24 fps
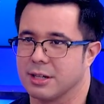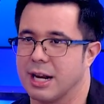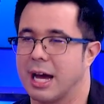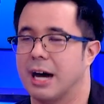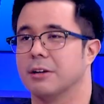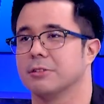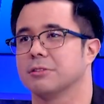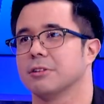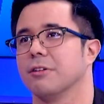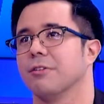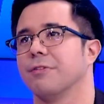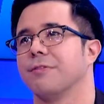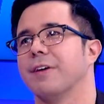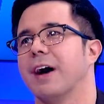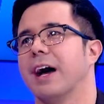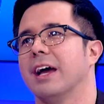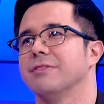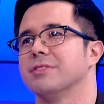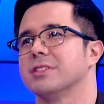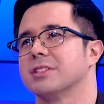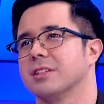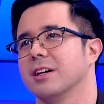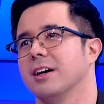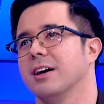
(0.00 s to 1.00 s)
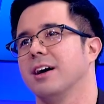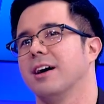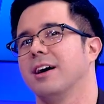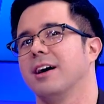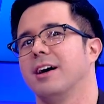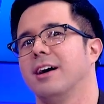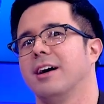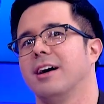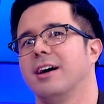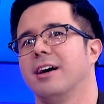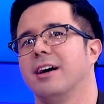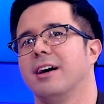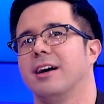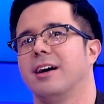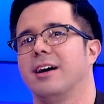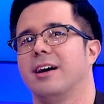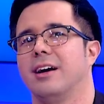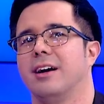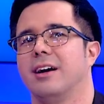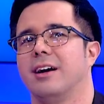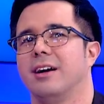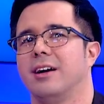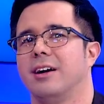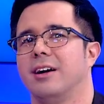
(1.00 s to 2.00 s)
out of 5
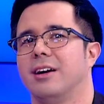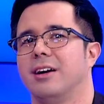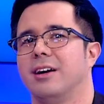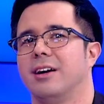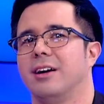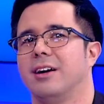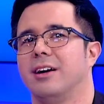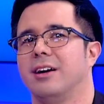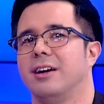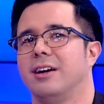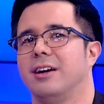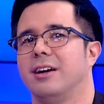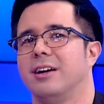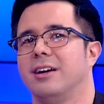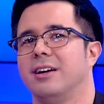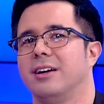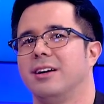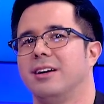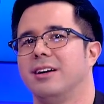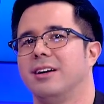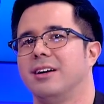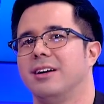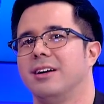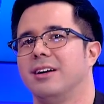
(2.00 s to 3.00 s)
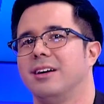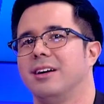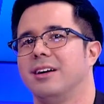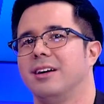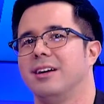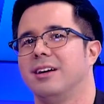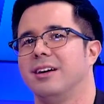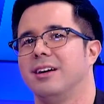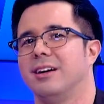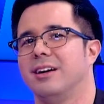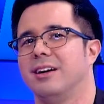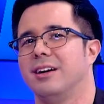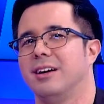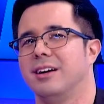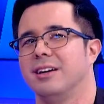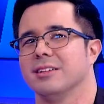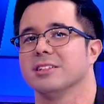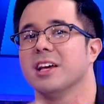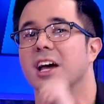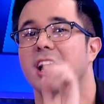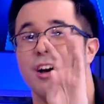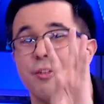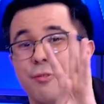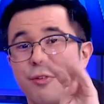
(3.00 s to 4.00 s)

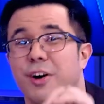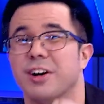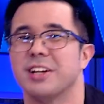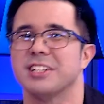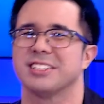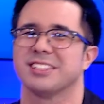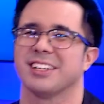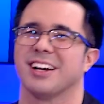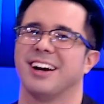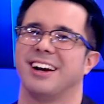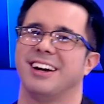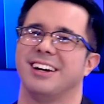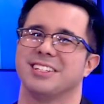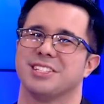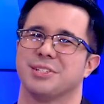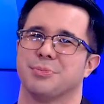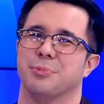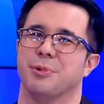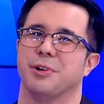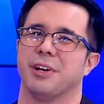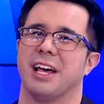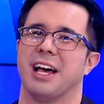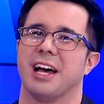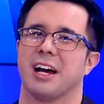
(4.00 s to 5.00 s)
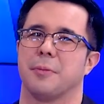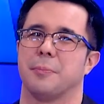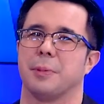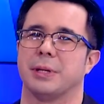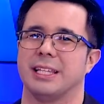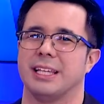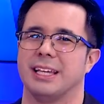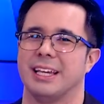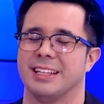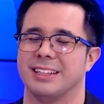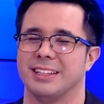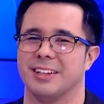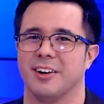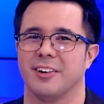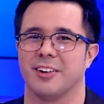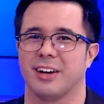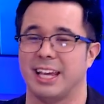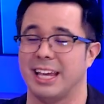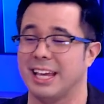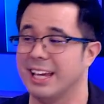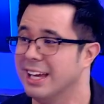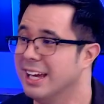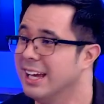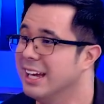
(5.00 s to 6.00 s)
stars. Four stars muna ako din. Okay?
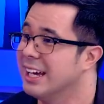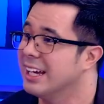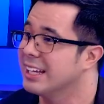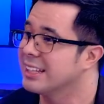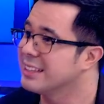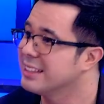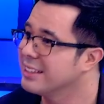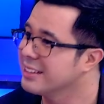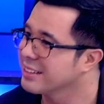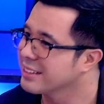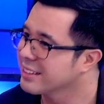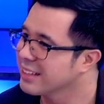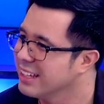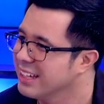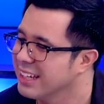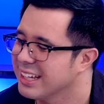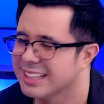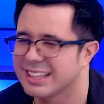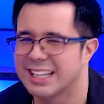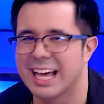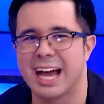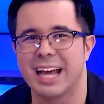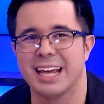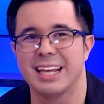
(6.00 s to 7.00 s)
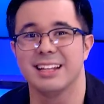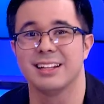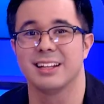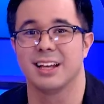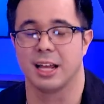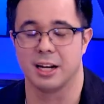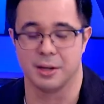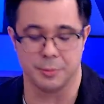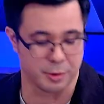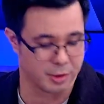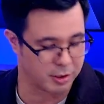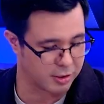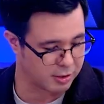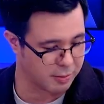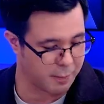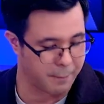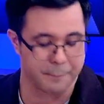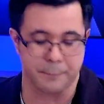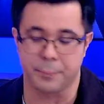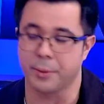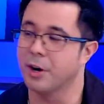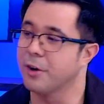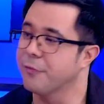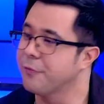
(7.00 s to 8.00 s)
Bakit kinulang ng isa? Dahil, alam mo,
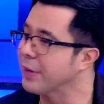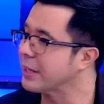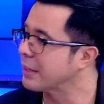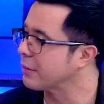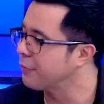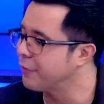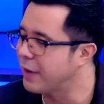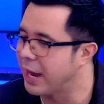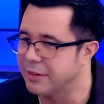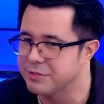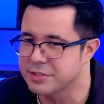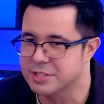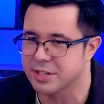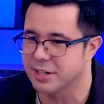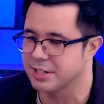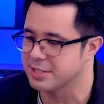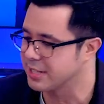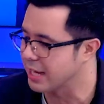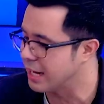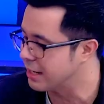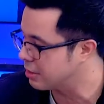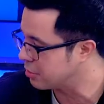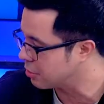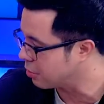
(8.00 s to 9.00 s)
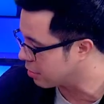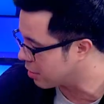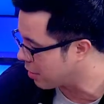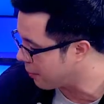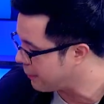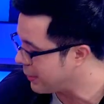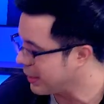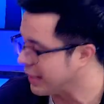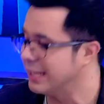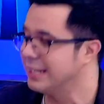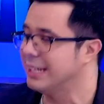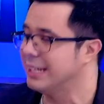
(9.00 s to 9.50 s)
perfect five stars sana to kapag